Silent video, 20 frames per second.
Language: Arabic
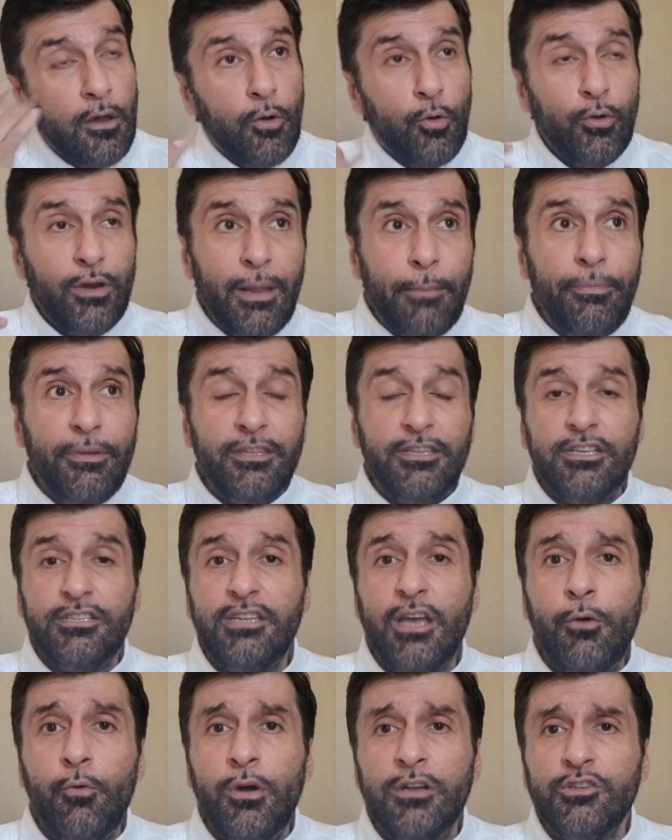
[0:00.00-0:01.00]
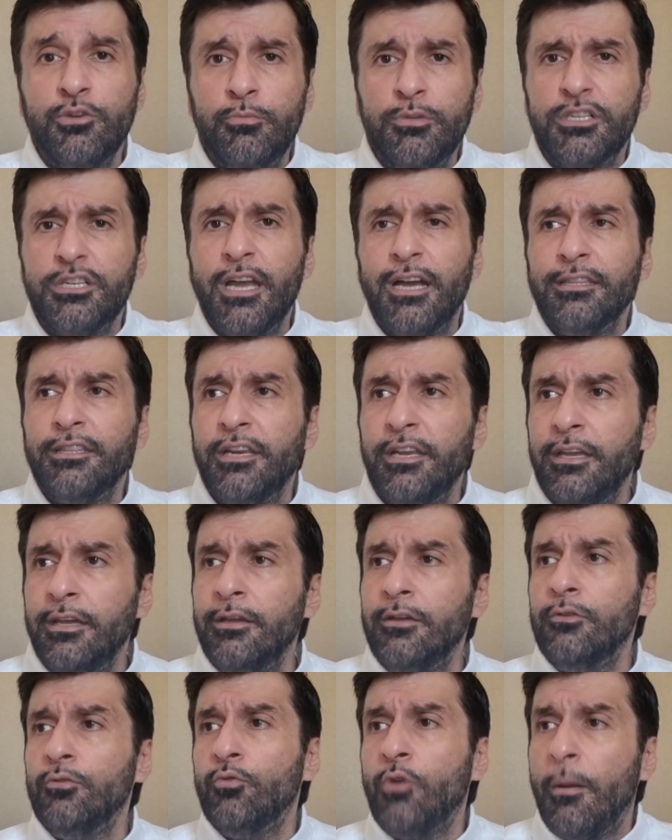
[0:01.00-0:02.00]
ونبي نتزوج ومش
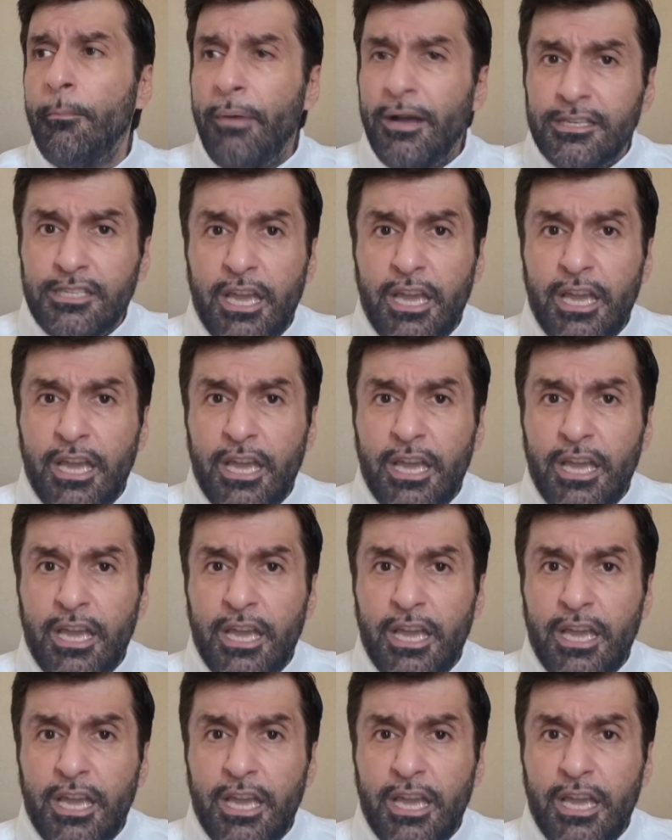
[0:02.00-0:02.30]
قادرين وابى